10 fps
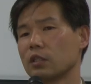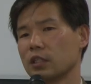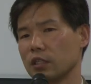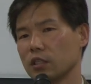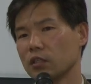
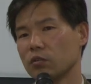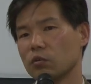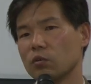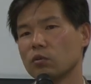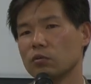貧
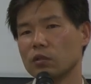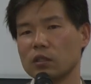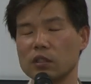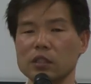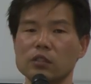困
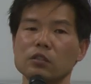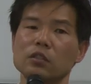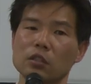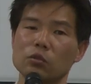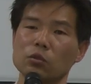につ
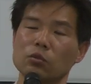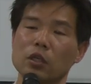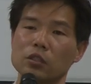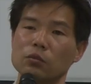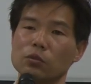いてとちょっと
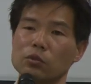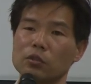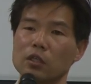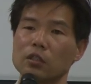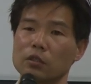同じ構造
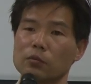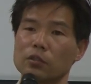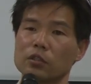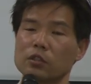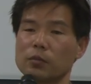があるんだと思い
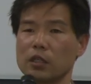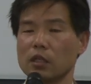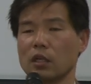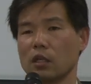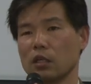ます。つま
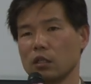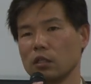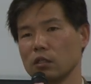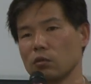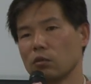り
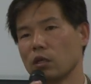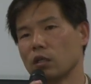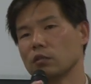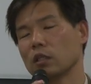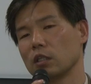貧困
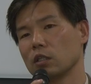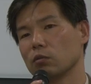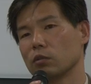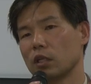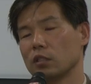あるんだけど貧
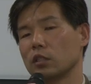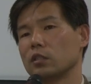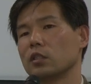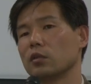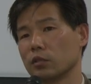困ないって言っ
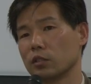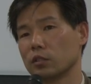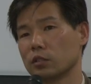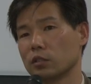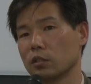てたわけで
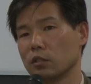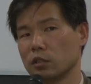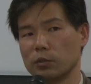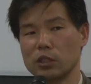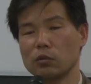す。
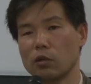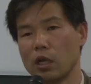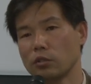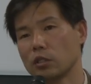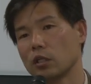でも貧困
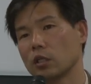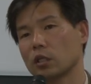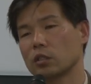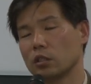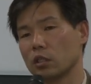あるじゃない
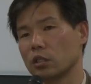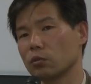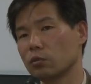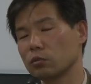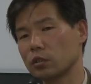かって言ったら
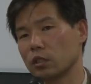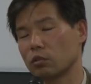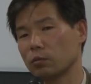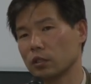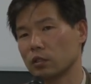貧困って
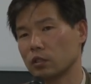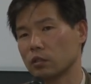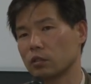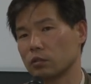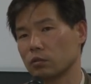広まっ
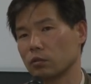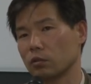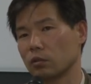たんですよ、